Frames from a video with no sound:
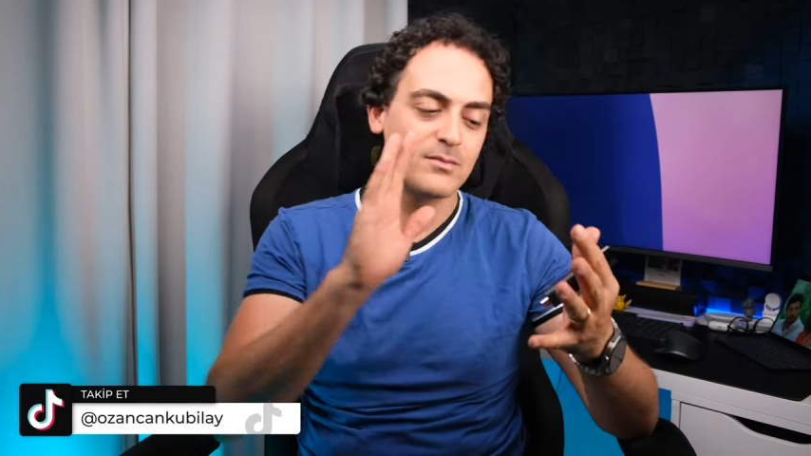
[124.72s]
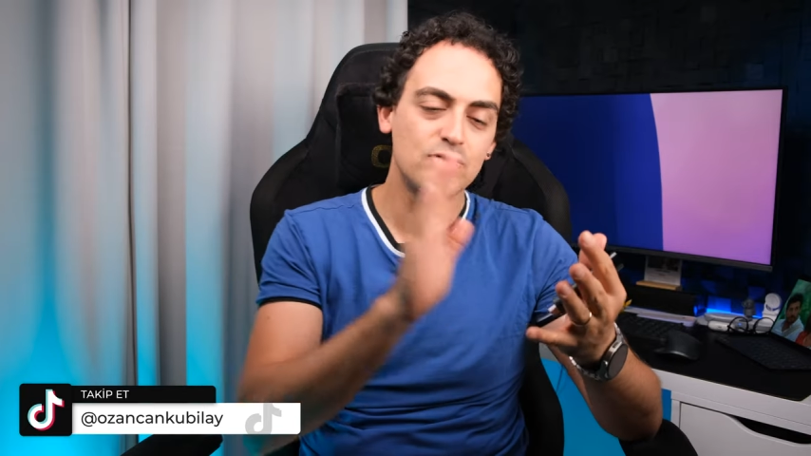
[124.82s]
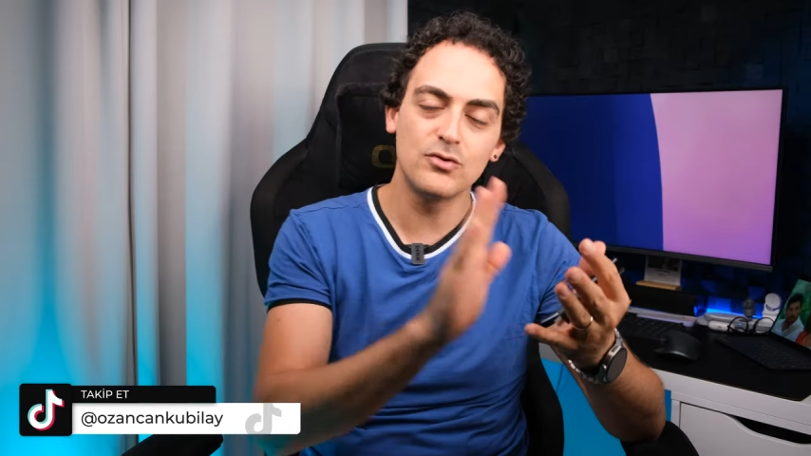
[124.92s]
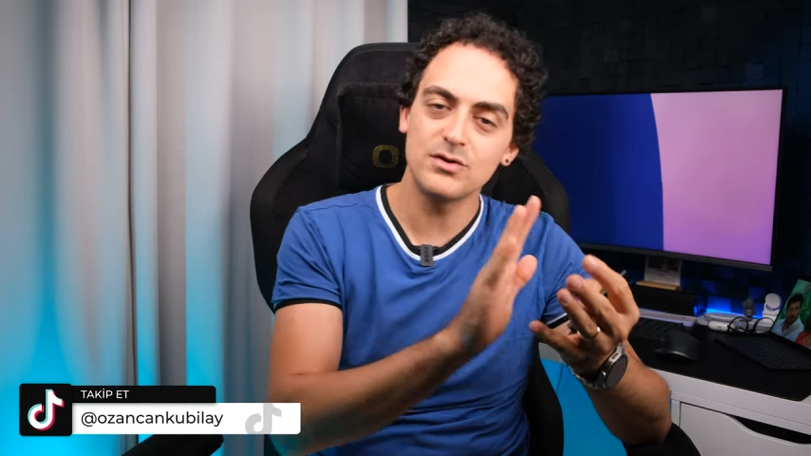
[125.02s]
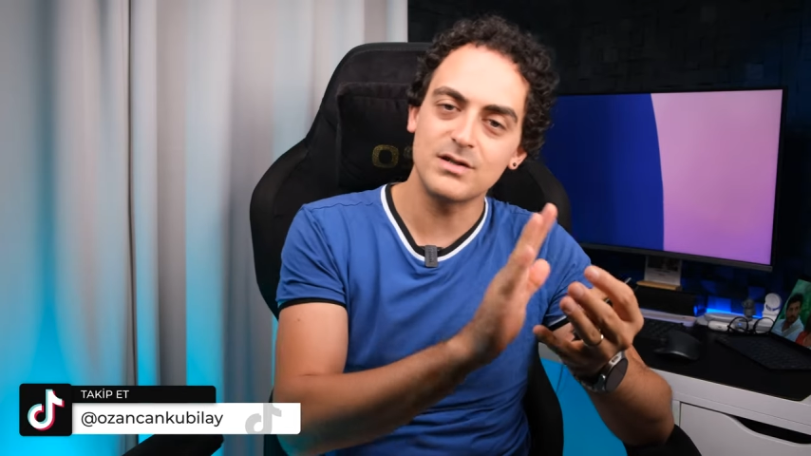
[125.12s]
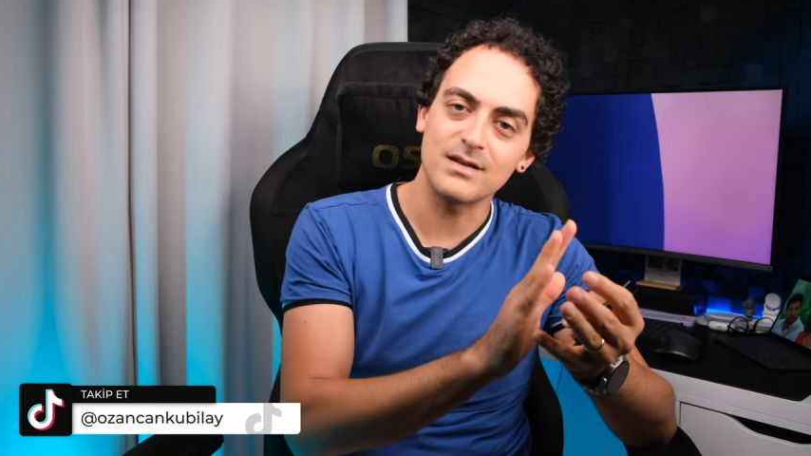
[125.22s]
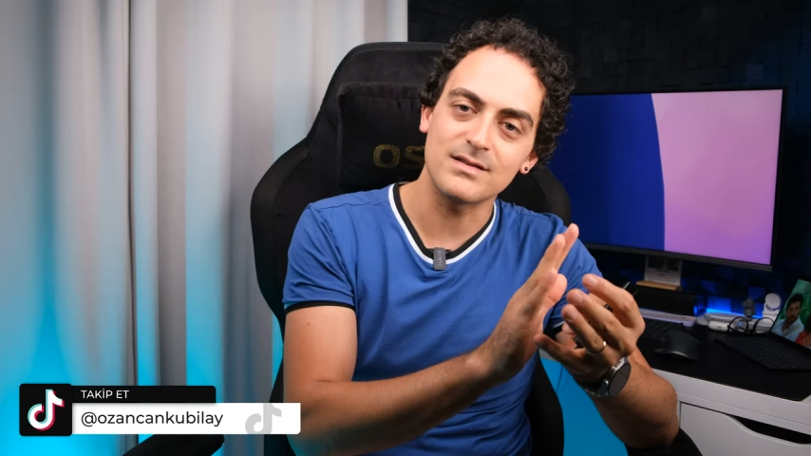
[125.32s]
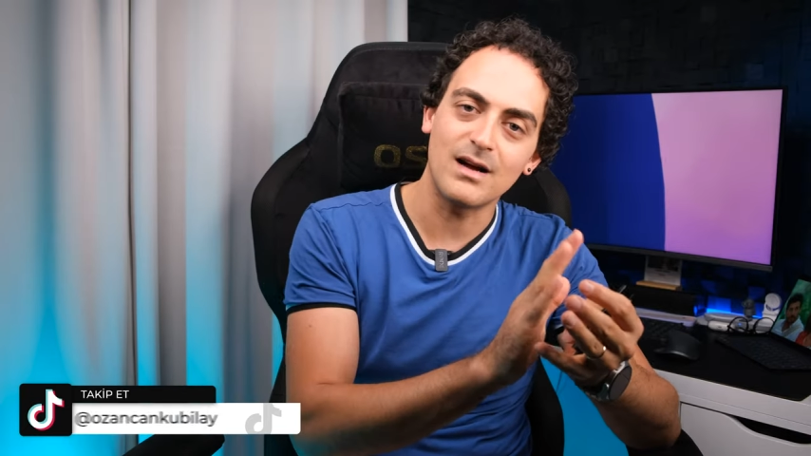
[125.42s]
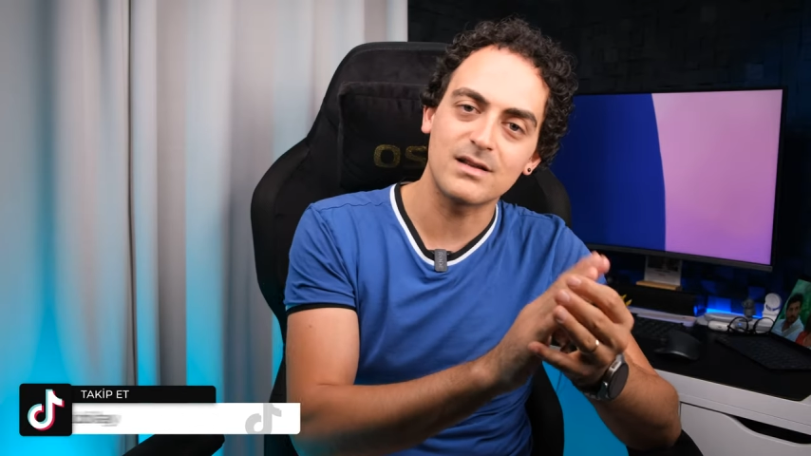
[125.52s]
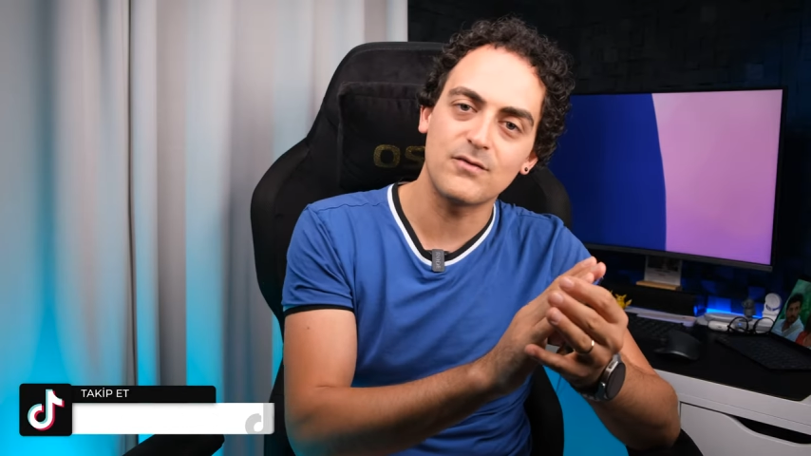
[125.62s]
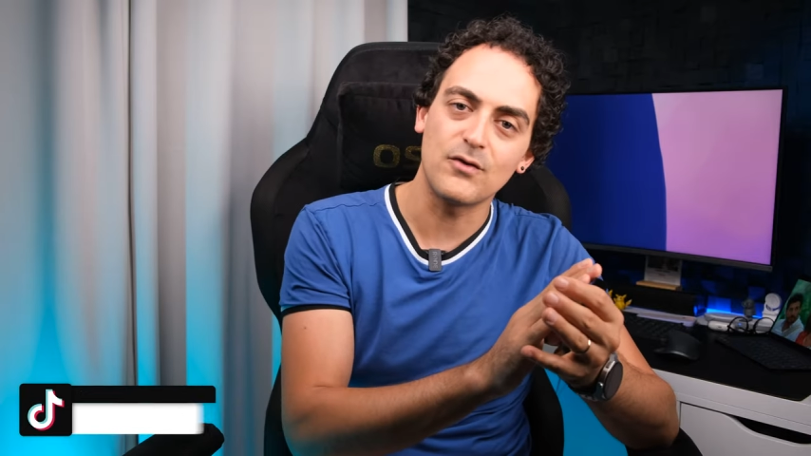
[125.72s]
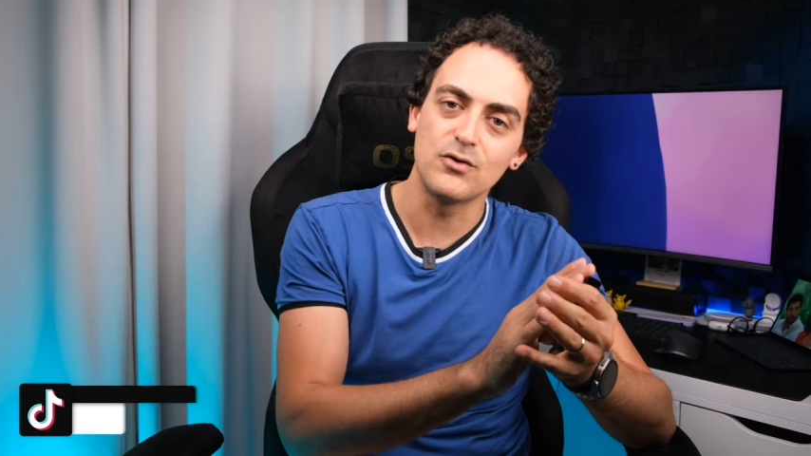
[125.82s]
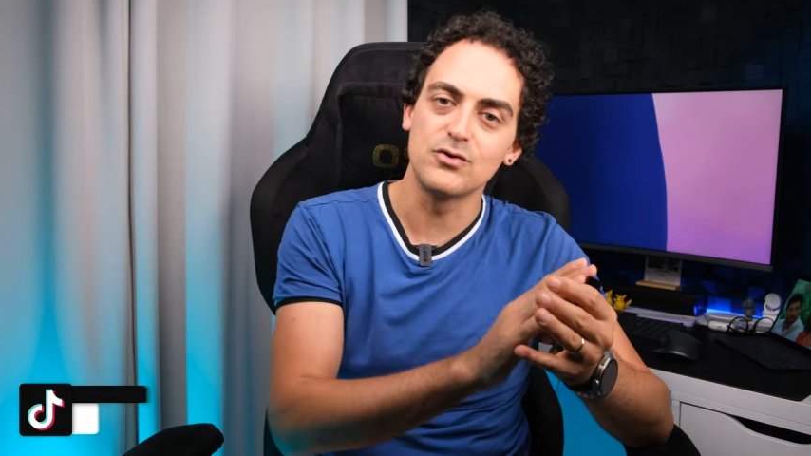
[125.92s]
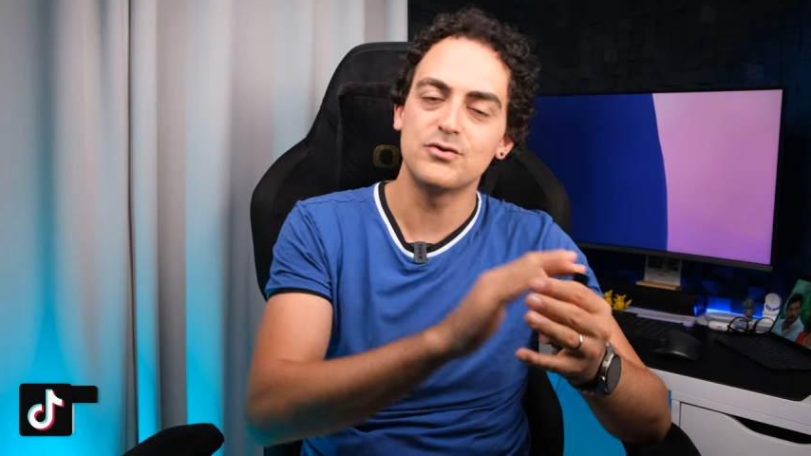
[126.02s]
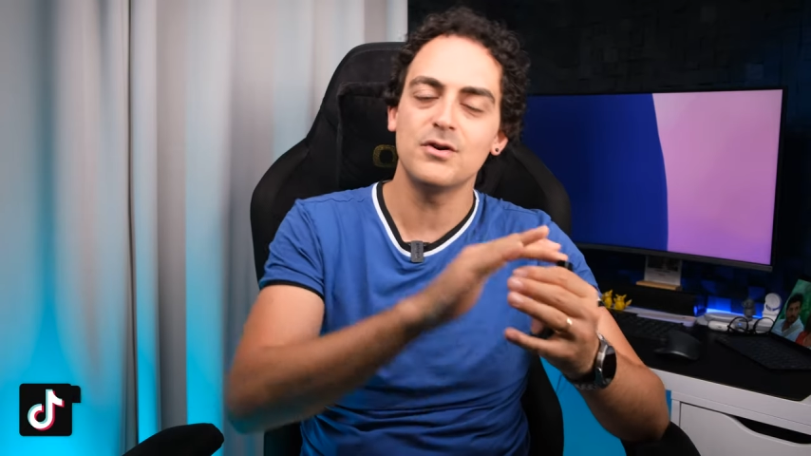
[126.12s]
bu cihaz aktif
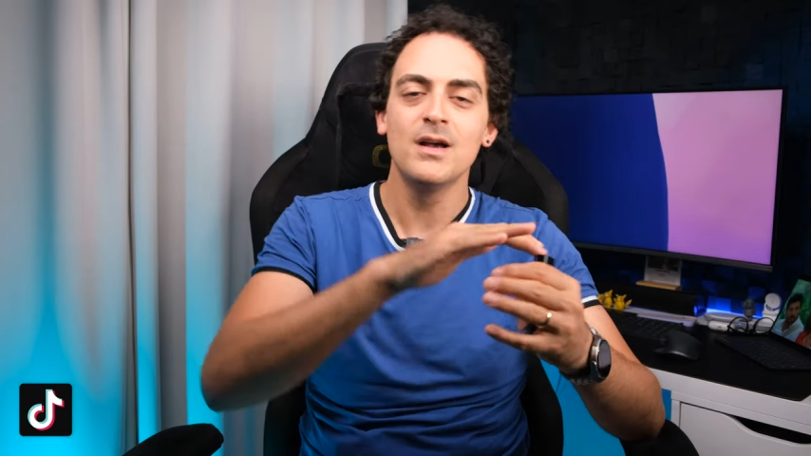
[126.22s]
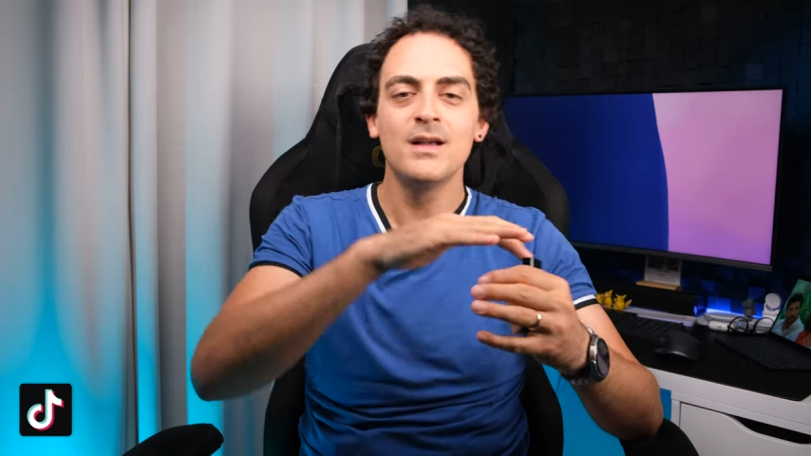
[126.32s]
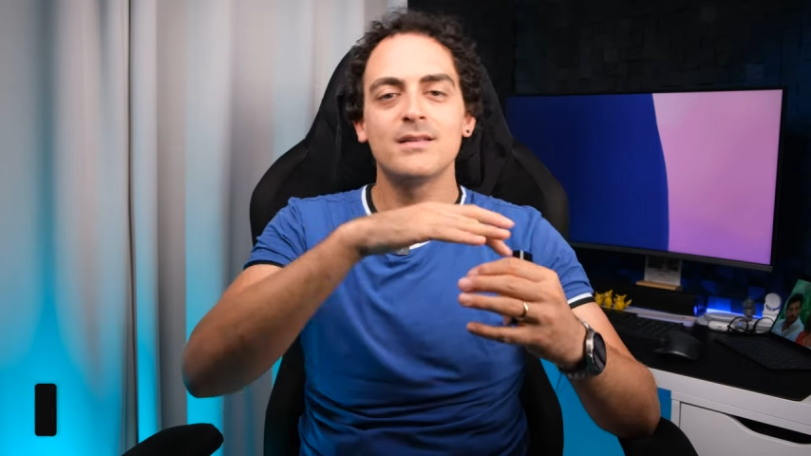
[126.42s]
oluyordu.